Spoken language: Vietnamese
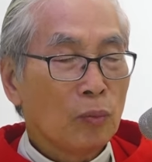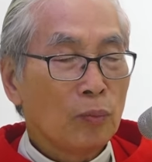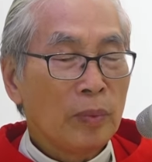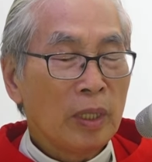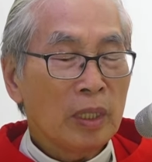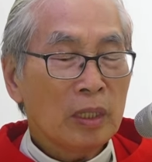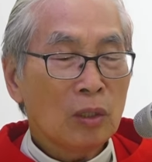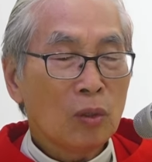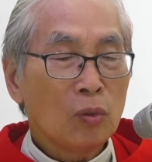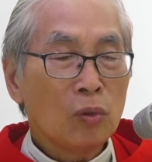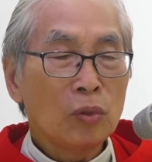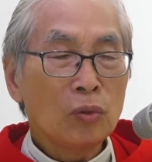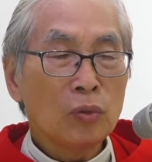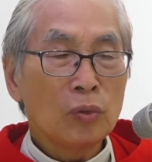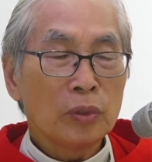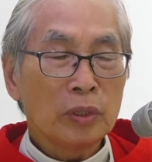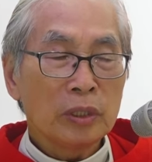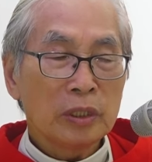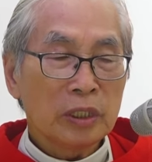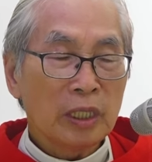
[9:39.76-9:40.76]
biết luôn
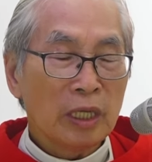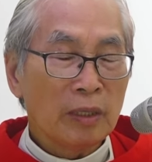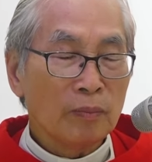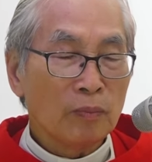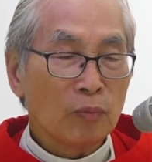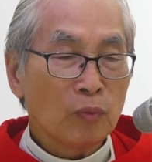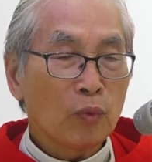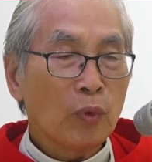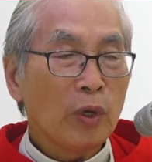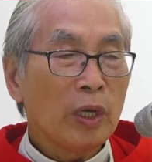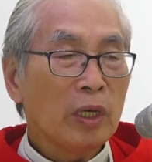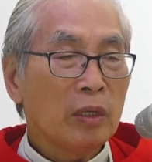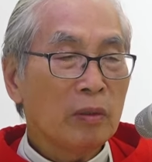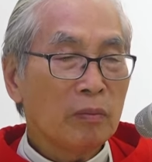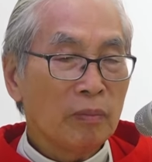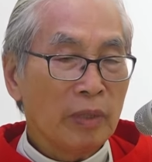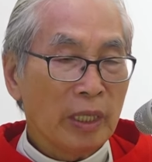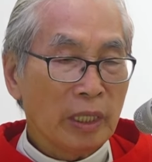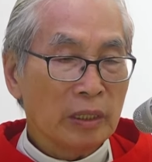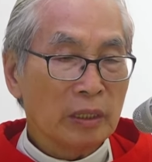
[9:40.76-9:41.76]
luôn tìm
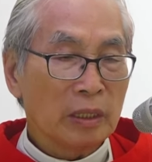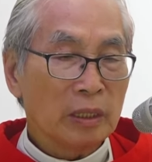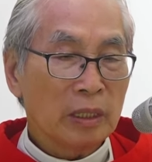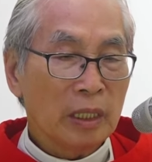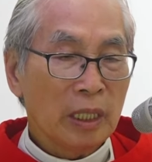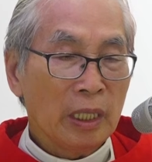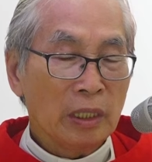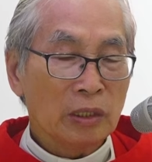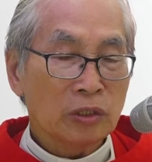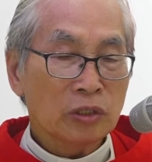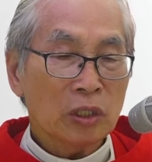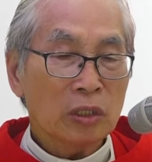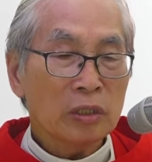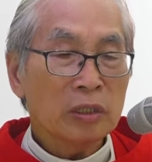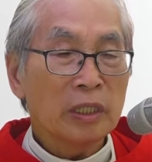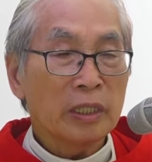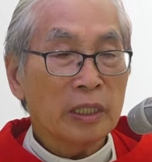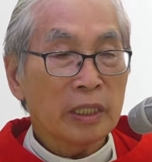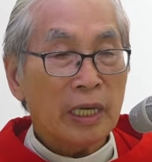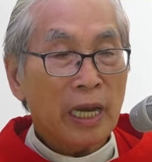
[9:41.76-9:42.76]
quên mình để cho
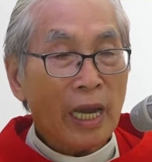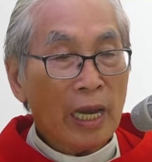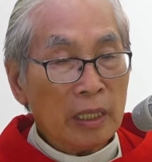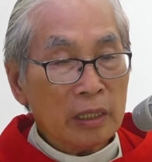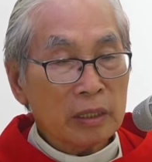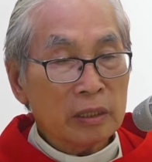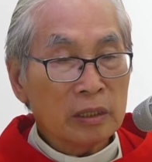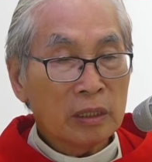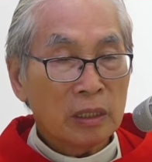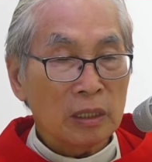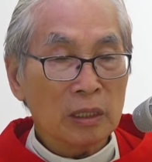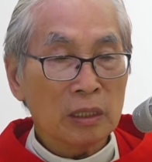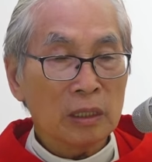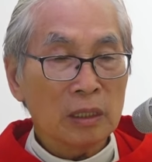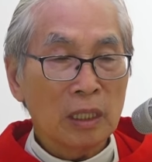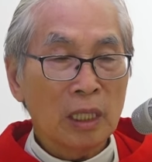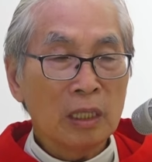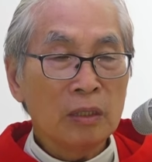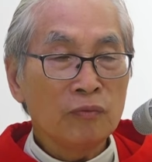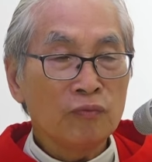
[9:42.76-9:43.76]
người khác được
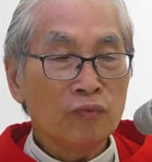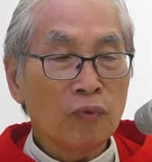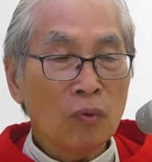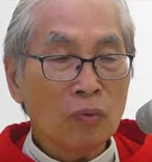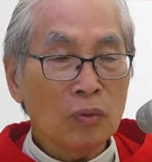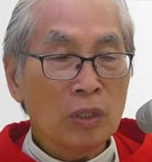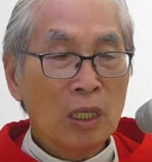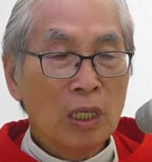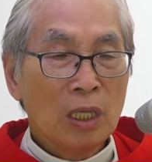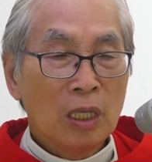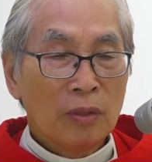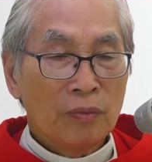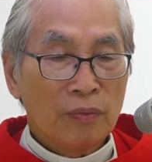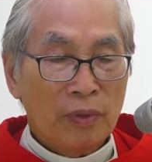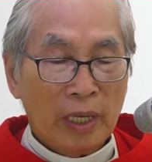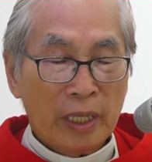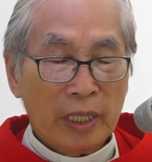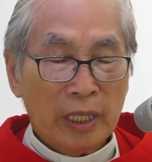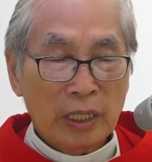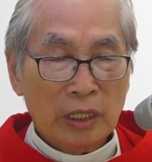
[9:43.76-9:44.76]
ân phúc
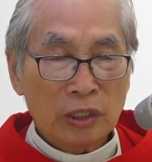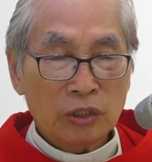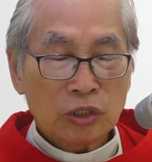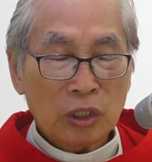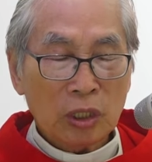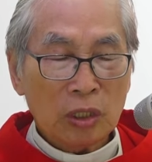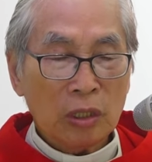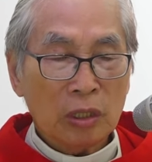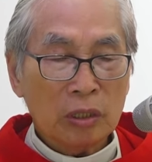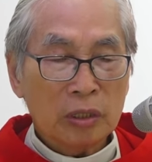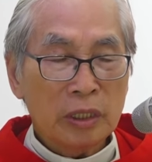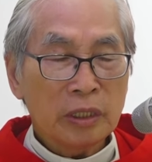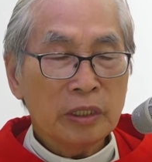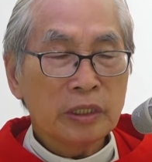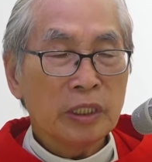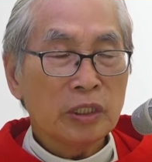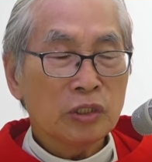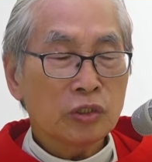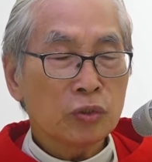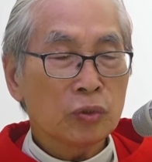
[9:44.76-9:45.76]
và để cho Đức
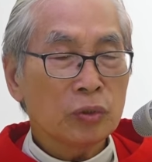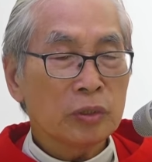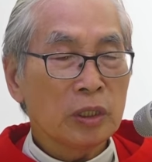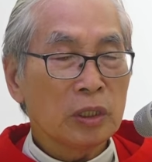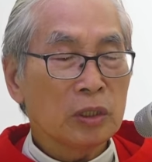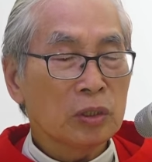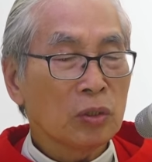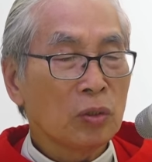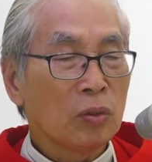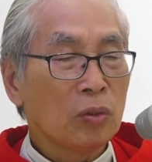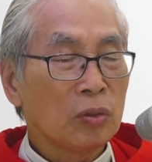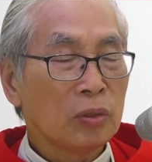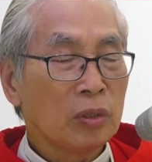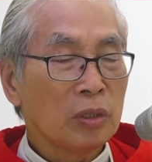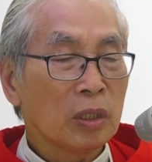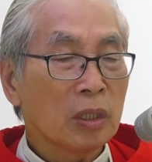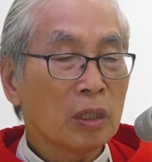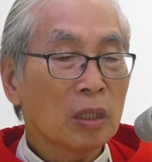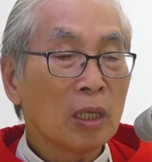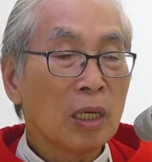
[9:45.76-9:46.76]
Giêsu Kitô
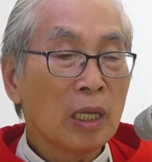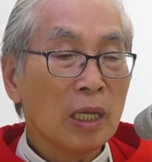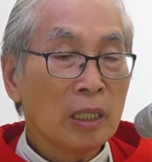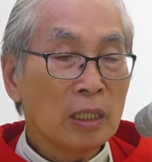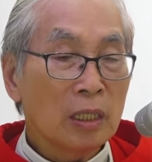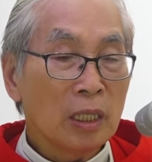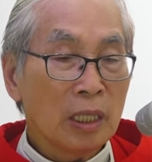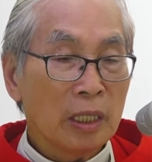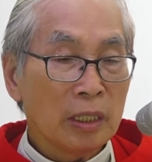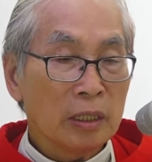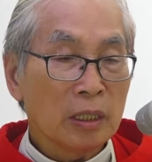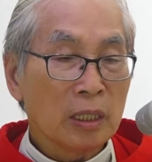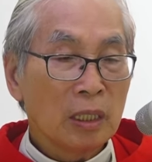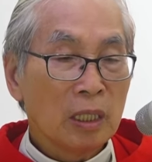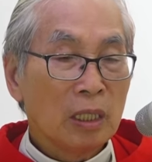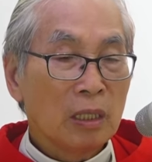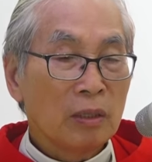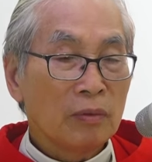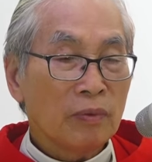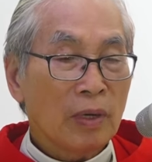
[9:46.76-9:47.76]
được lớn lên
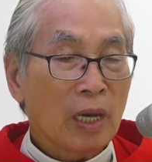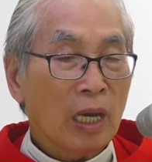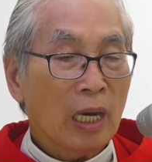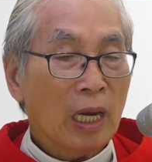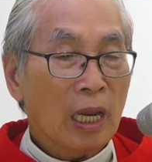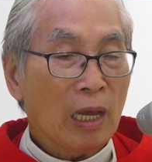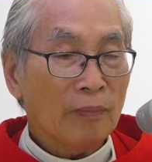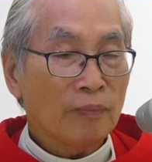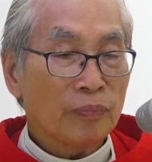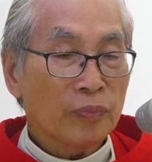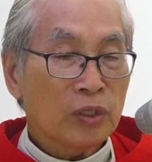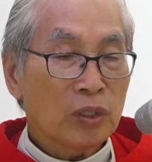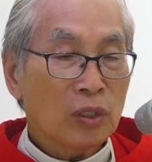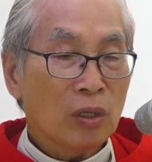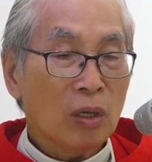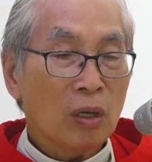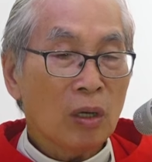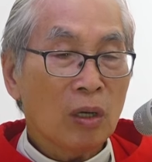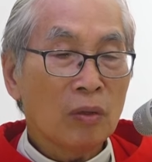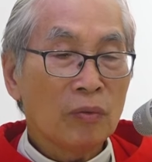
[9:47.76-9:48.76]
và làm
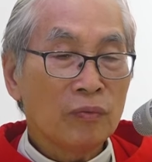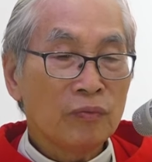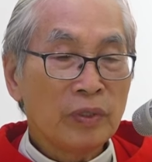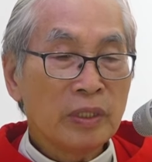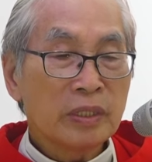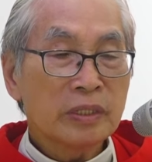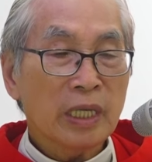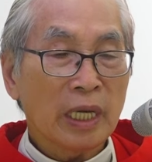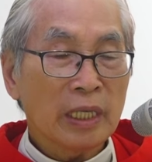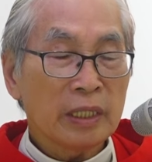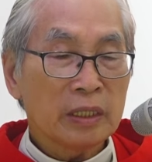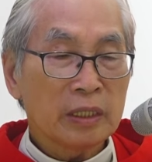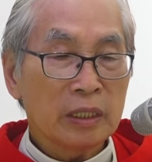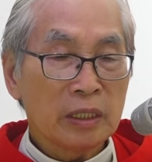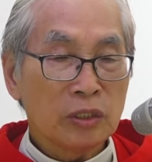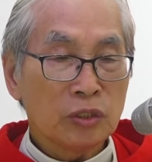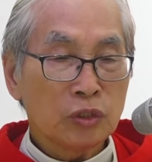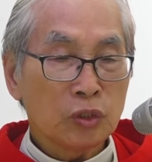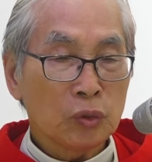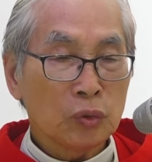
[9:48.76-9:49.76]
cho vinh danh
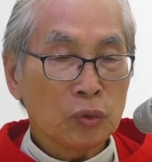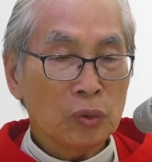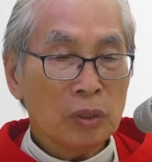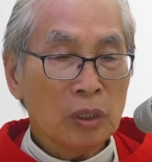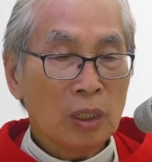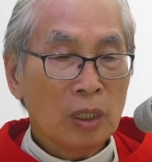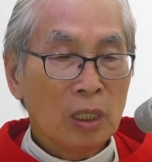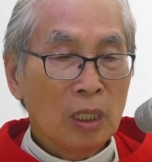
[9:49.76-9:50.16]
Thiên Chúa.